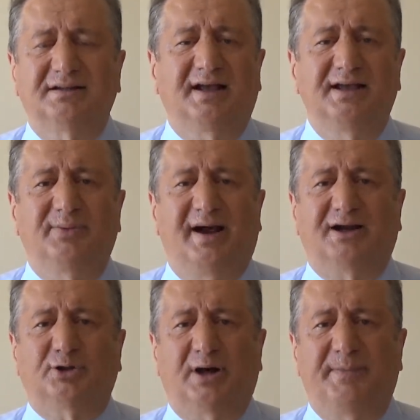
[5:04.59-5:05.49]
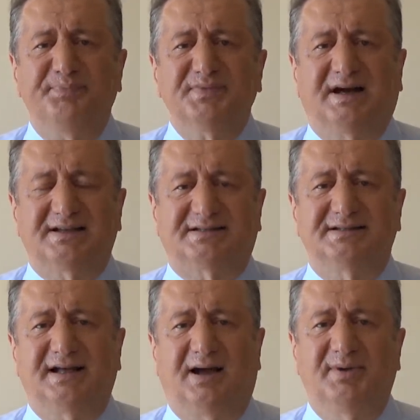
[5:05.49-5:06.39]
Tayyip Erdoğan
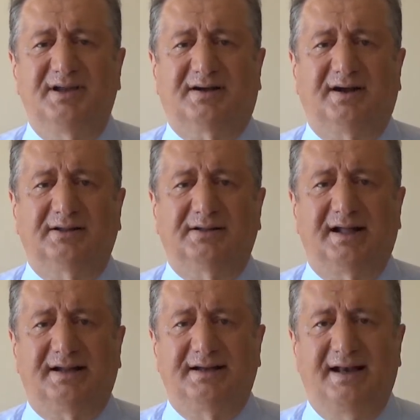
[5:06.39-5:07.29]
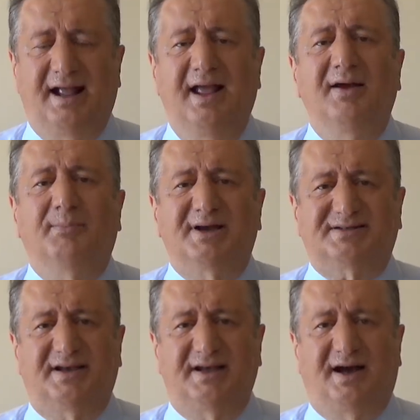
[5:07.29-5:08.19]
aslında Amerikalılar ile
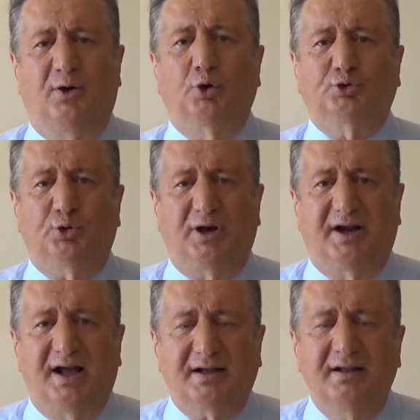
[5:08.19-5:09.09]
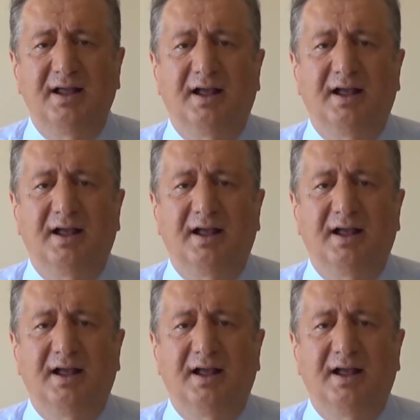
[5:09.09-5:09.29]
masaya oturarak